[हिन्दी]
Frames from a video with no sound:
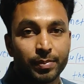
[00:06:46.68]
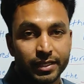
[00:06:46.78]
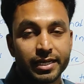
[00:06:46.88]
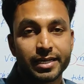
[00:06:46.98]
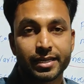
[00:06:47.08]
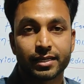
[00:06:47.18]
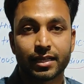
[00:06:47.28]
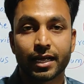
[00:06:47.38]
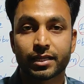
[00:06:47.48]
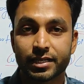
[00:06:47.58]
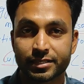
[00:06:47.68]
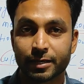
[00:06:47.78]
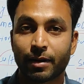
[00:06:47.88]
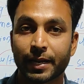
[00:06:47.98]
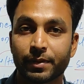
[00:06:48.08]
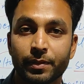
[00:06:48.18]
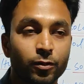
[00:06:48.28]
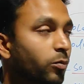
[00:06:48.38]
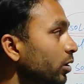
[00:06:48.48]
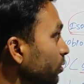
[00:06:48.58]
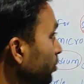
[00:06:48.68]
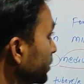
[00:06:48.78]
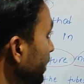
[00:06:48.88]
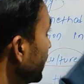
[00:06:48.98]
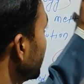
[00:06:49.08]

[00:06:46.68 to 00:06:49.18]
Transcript: पता किया जाता है तो इसके बारे में भी रोबोट कोच ने